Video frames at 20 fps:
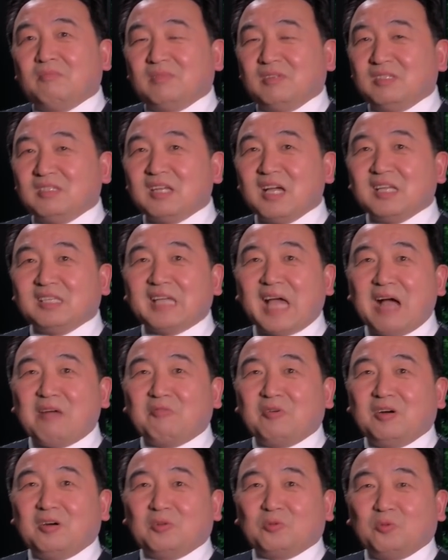那家
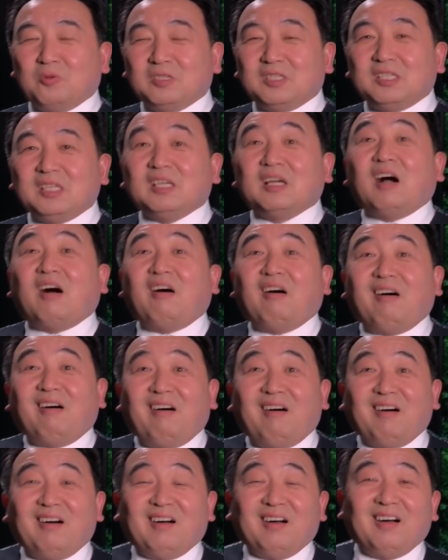伙国际啊，
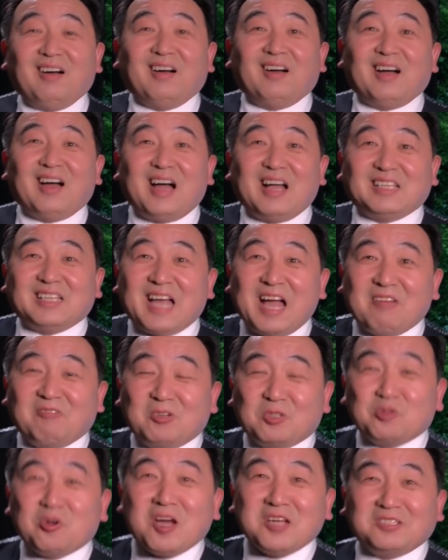好家
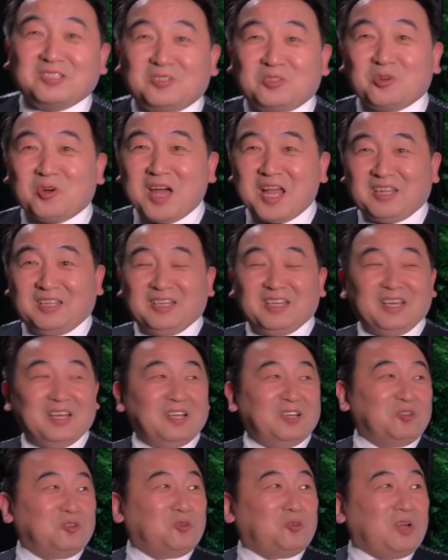伙串串，
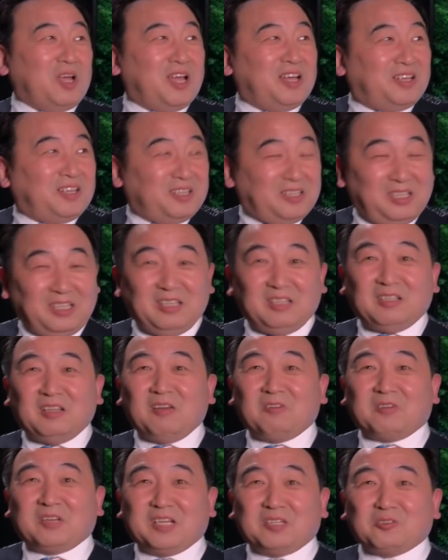一
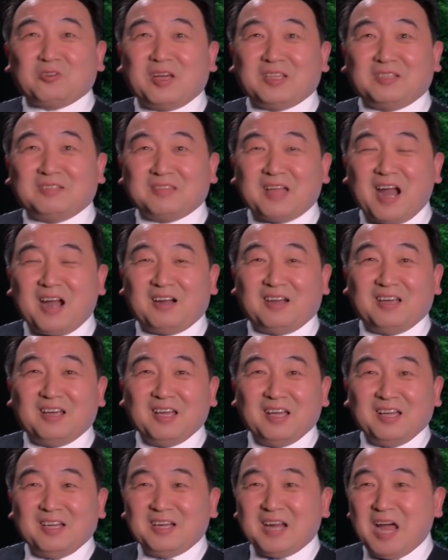溜儿给串到那儿了。
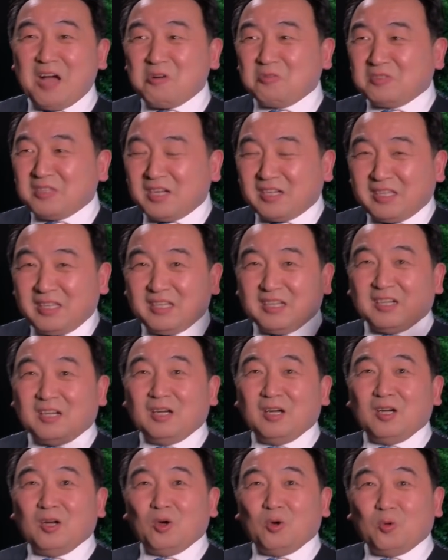然后弄一个
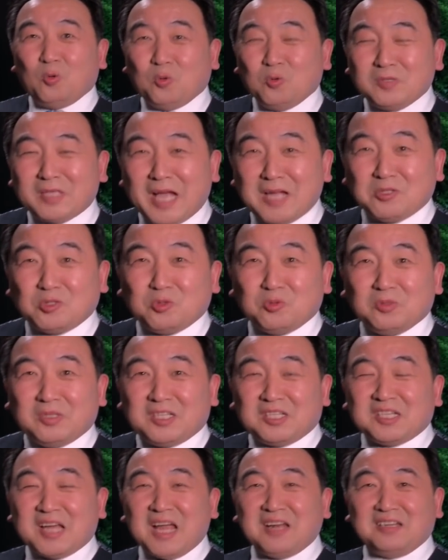湖南出
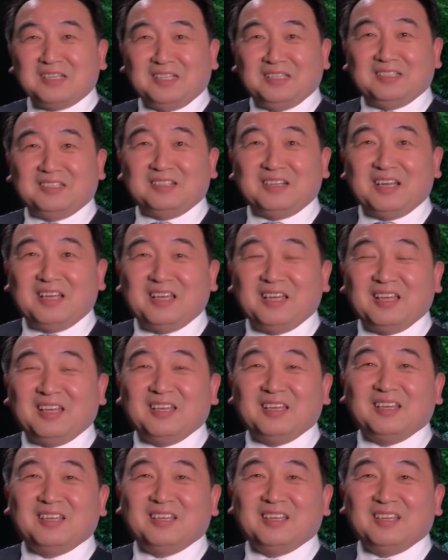的山里的人，
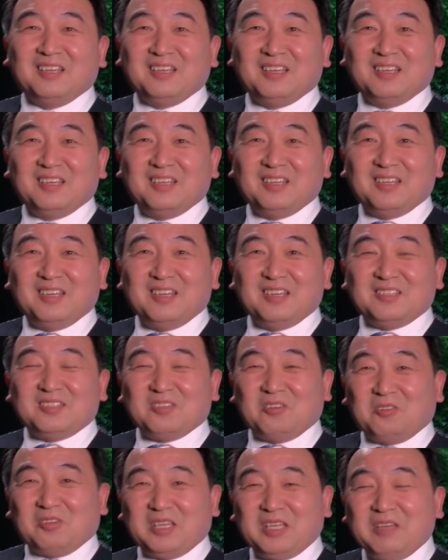
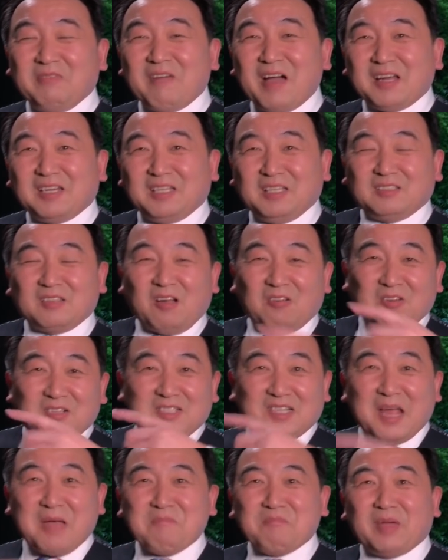走了一万里到了
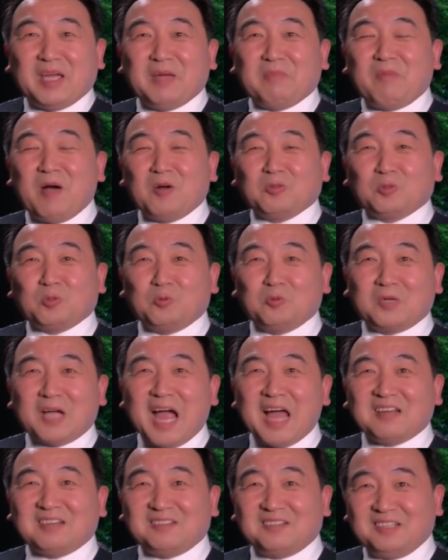陕北，跑土
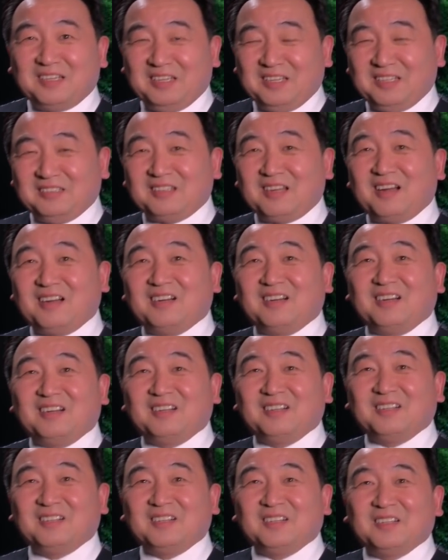旮旯里那儿，
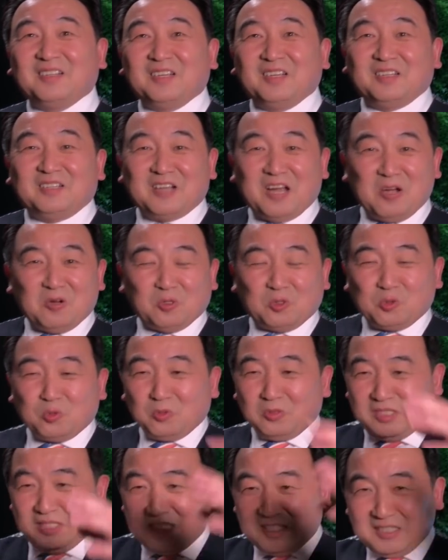然后
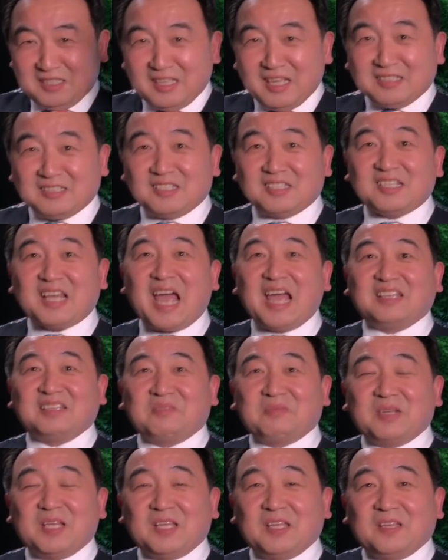出了今天的崽子
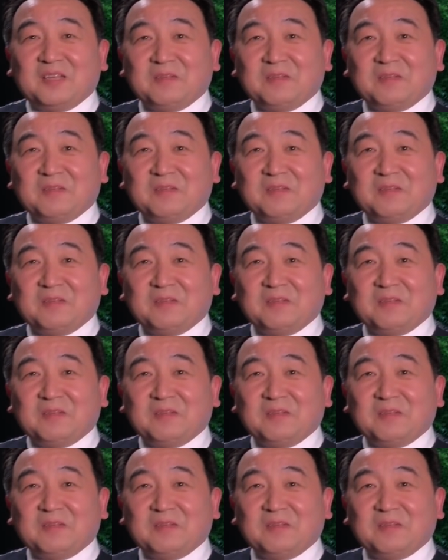们，